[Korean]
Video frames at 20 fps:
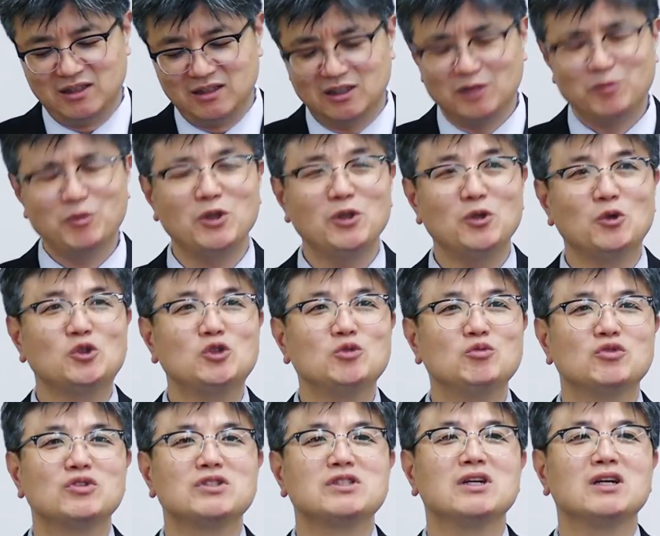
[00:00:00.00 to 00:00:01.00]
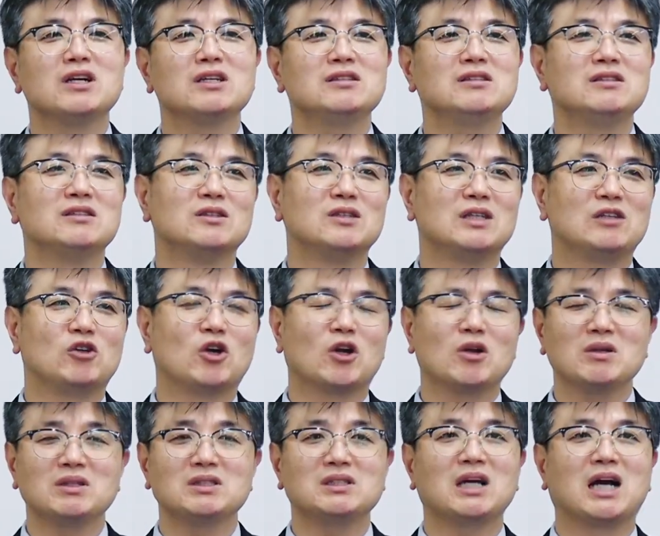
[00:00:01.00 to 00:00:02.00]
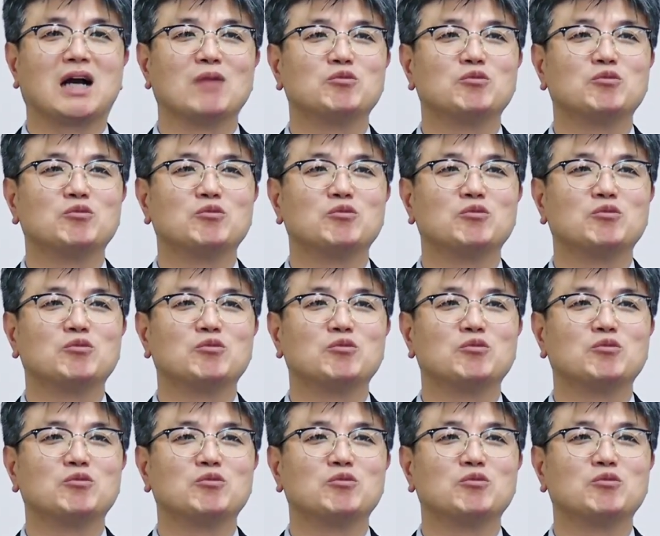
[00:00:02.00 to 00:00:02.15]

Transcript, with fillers: 특별히 요즘 묵상하는 열왕기상